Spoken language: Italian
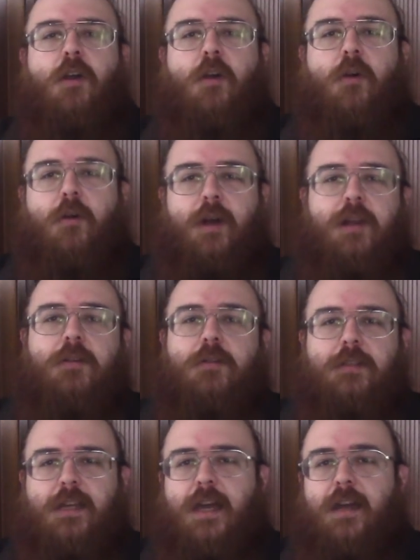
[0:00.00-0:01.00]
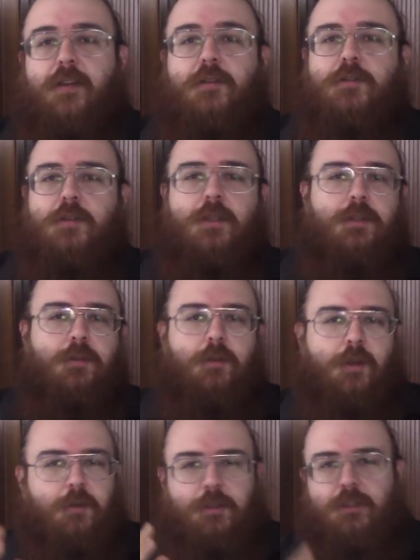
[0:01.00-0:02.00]
o al contrario il
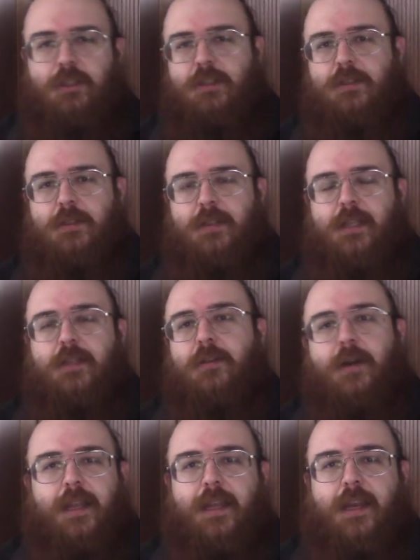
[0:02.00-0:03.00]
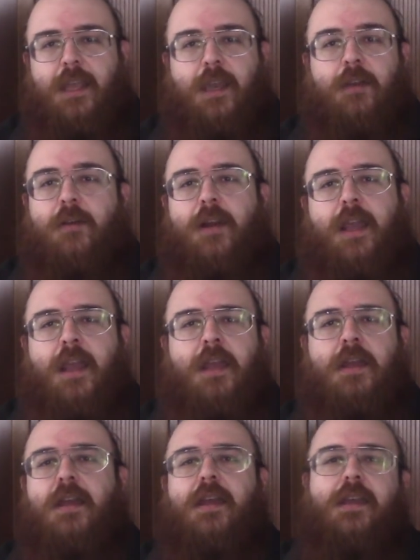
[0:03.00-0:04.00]
giocatore ossessionato dalle regole
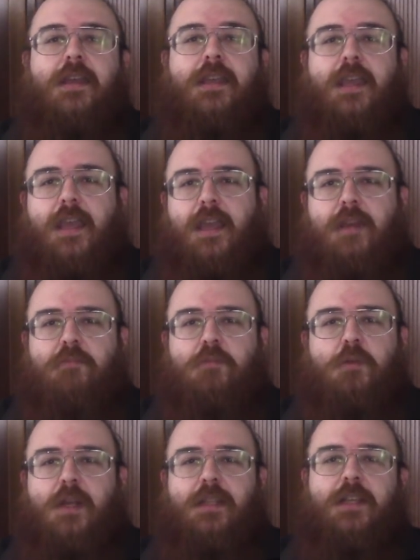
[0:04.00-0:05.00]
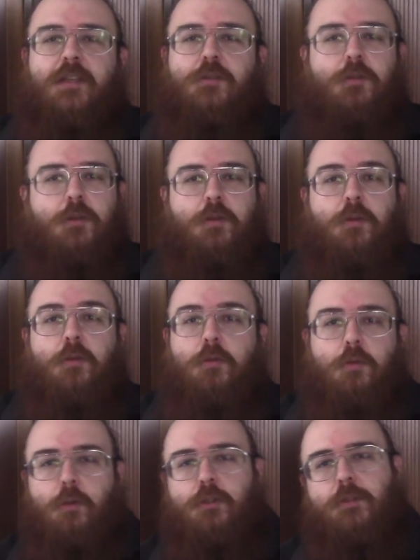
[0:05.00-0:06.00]
che durante il gioco
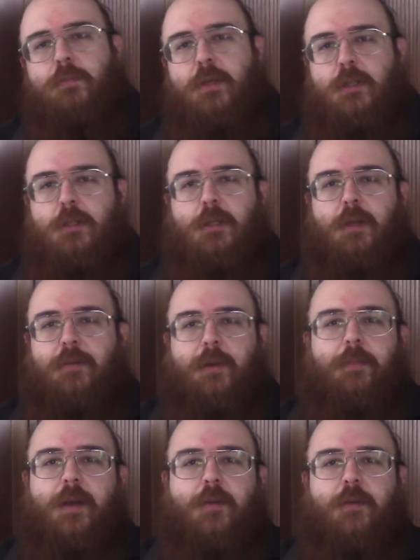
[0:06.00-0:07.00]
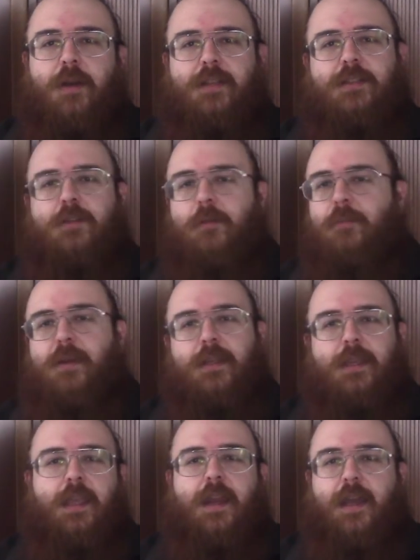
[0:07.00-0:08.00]
non spiccica una parola se non per
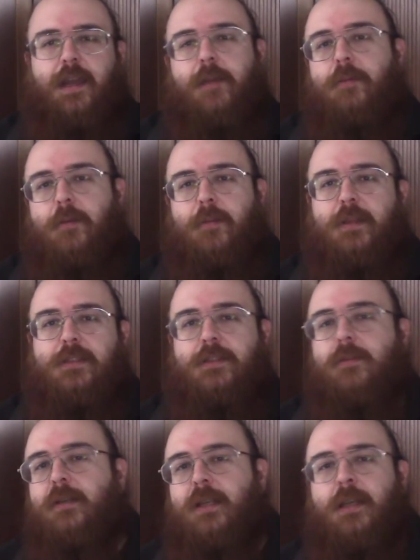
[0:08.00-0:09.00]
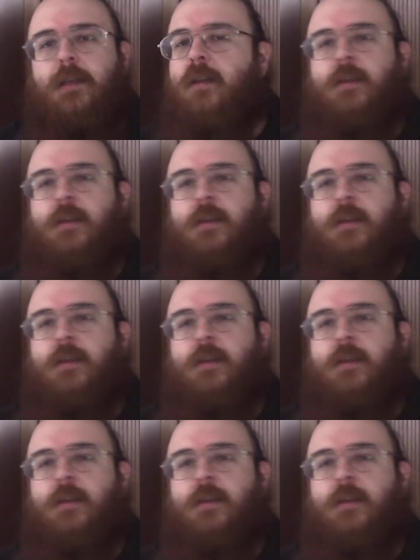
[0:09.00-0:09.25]
dichiarare le proprie azioni.